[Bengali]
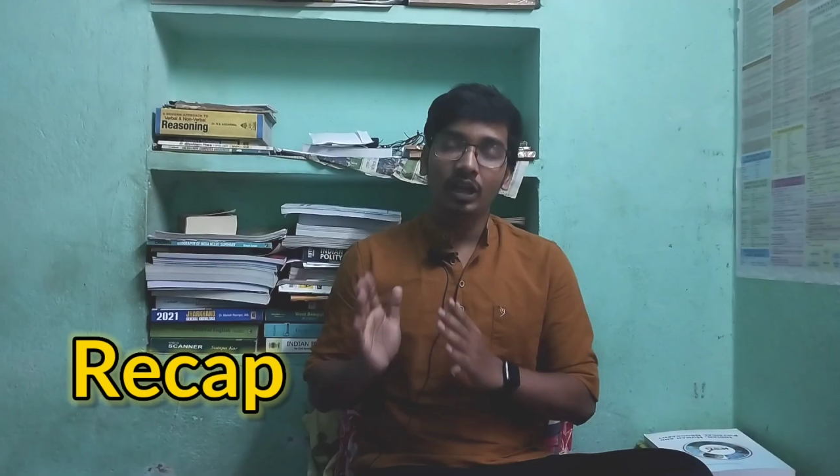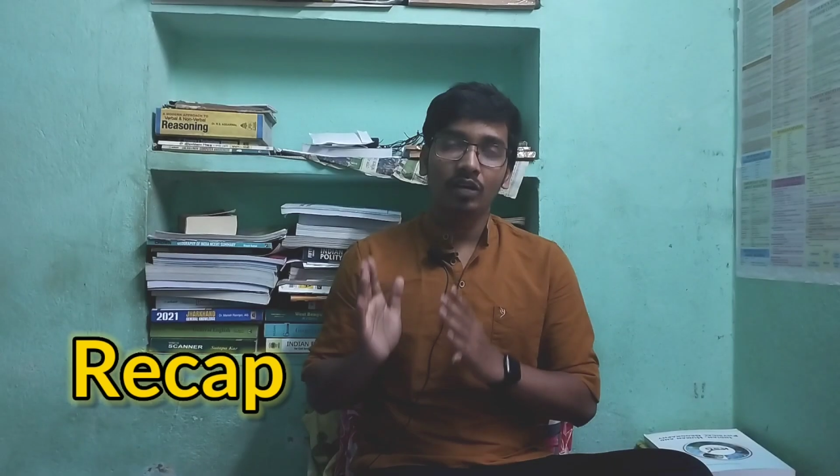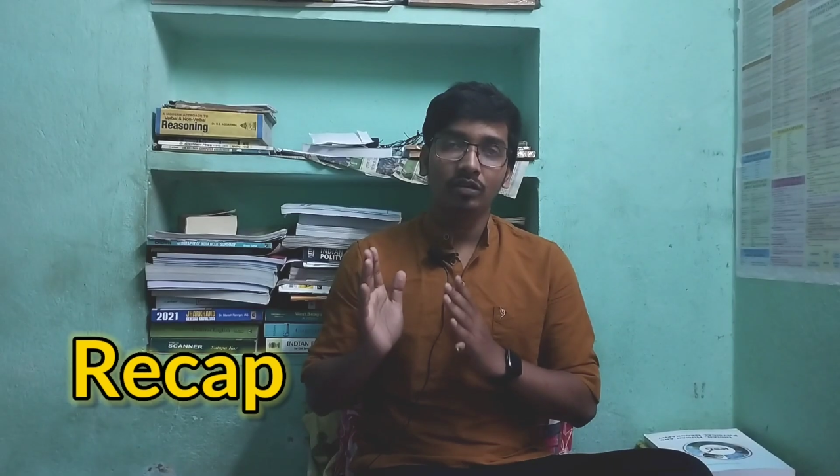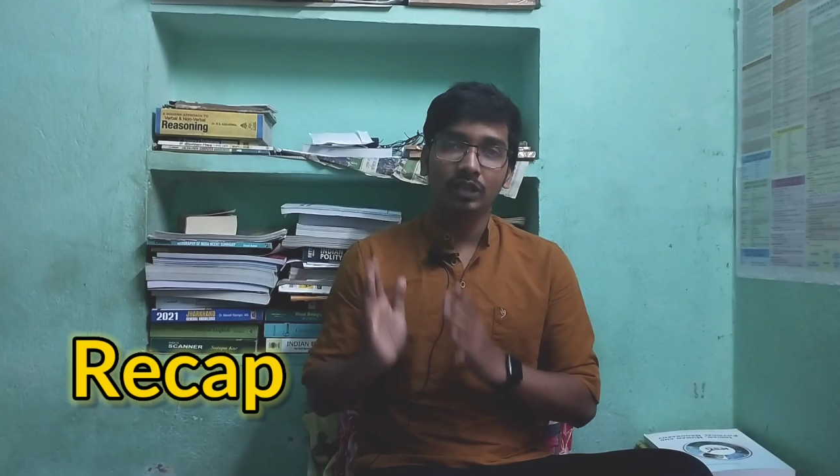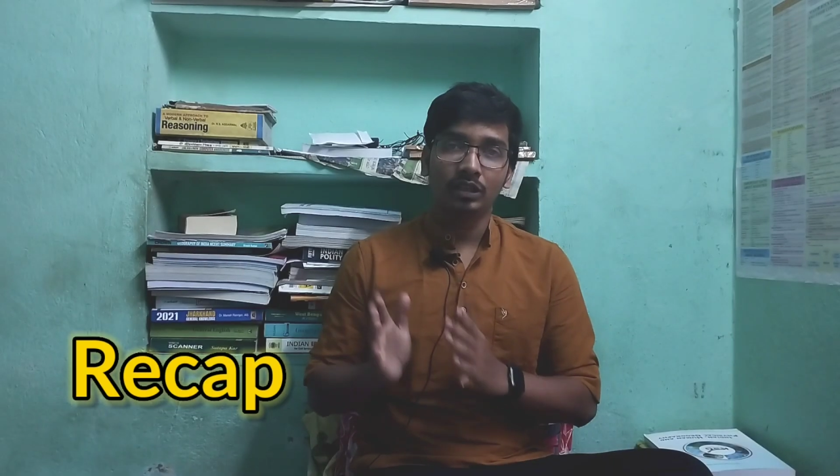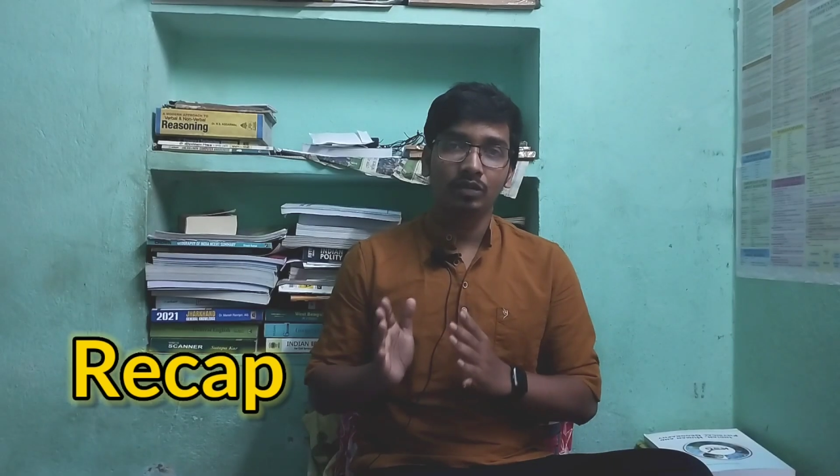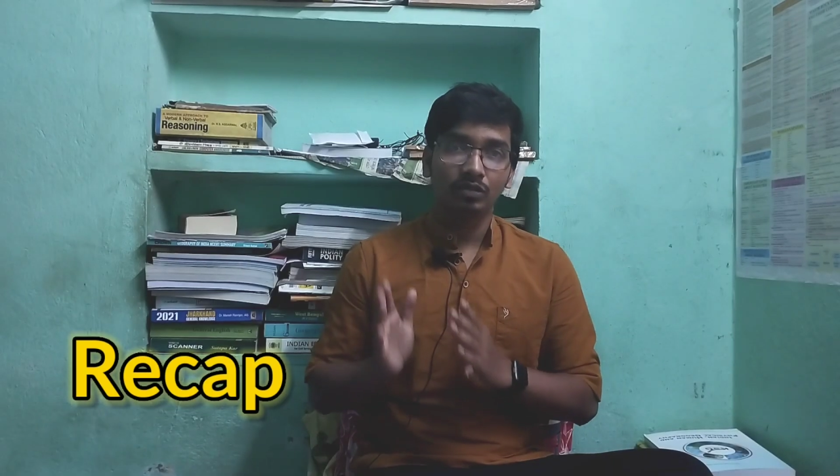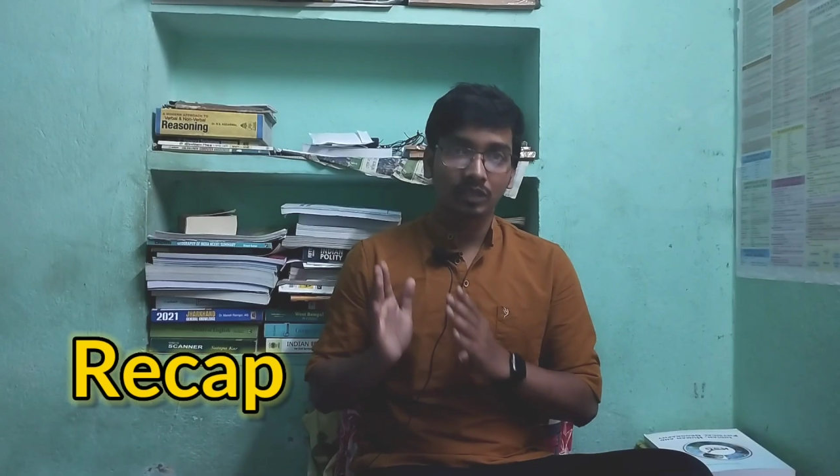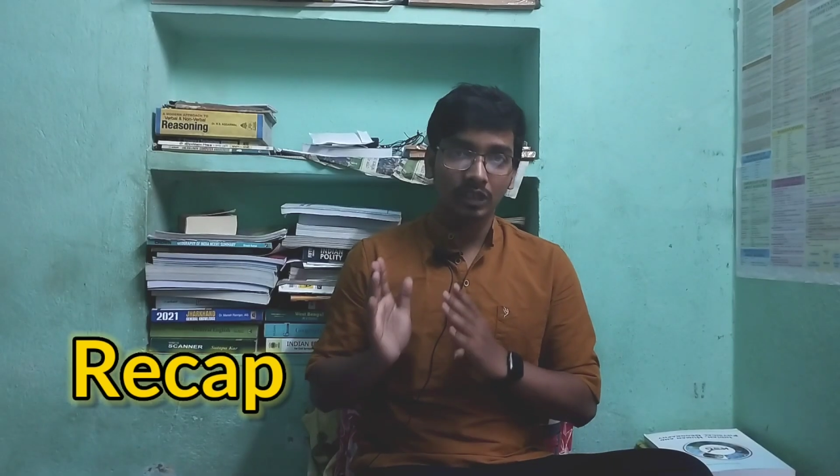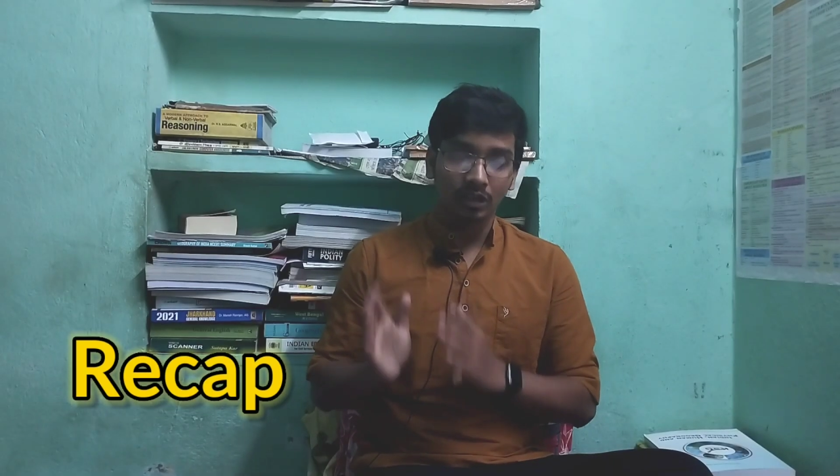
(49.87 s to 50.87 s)
অন্যান্য
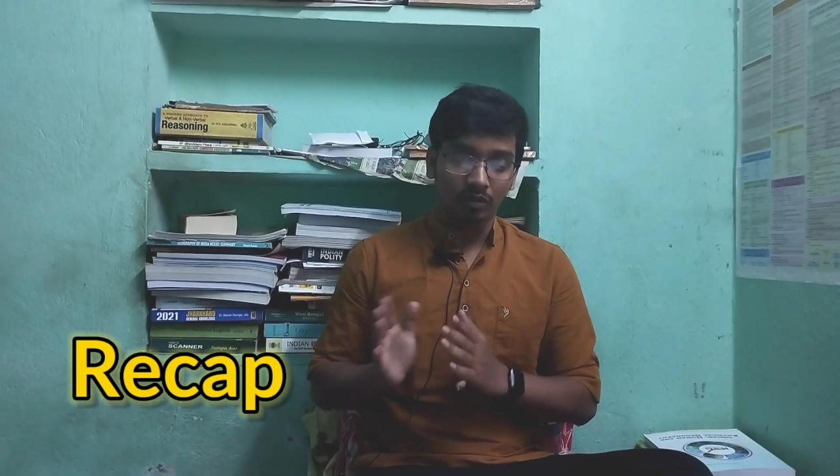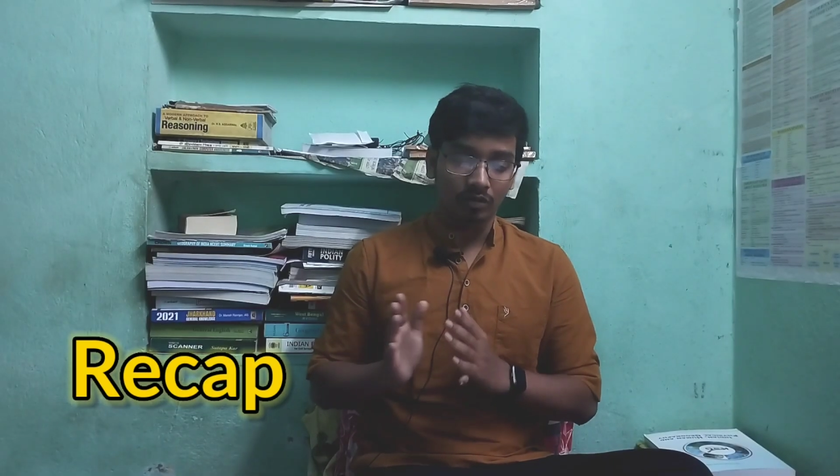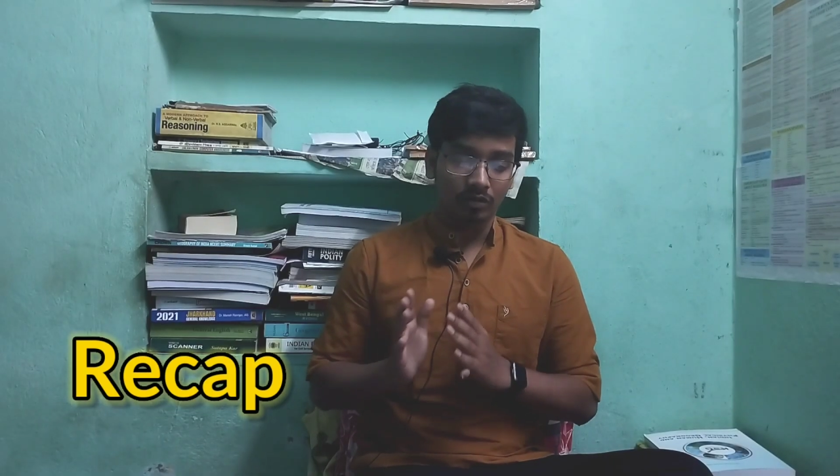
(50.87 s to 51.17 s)
জাতিরও ছিল